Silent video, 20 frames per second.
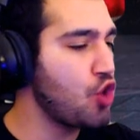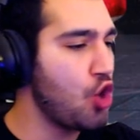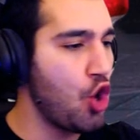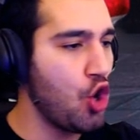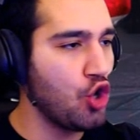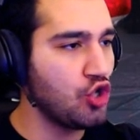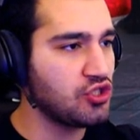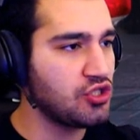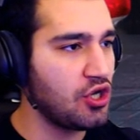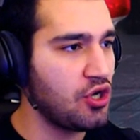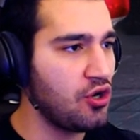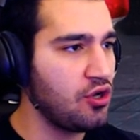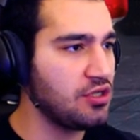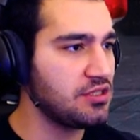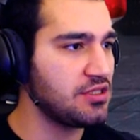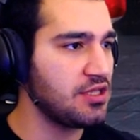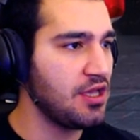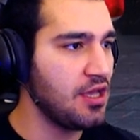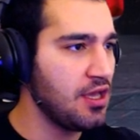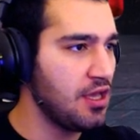لوز
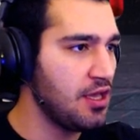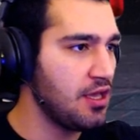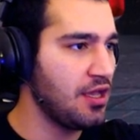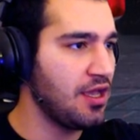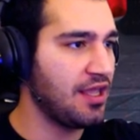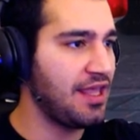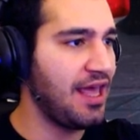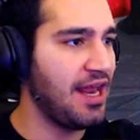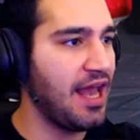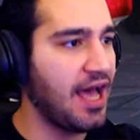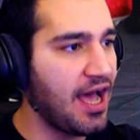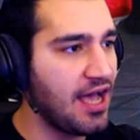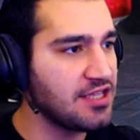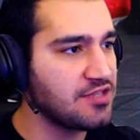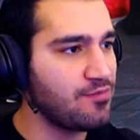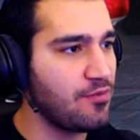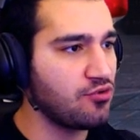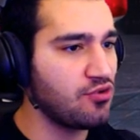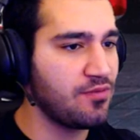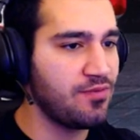اللوز كلا
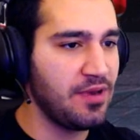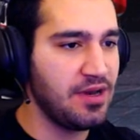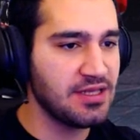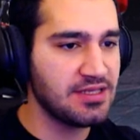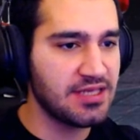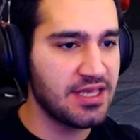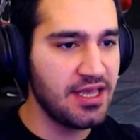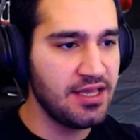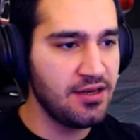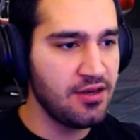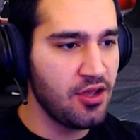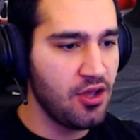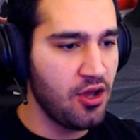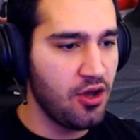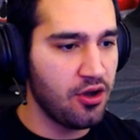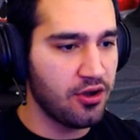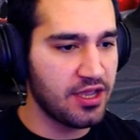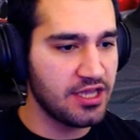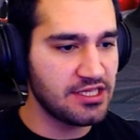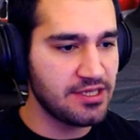خاز موجود في السكين اوكي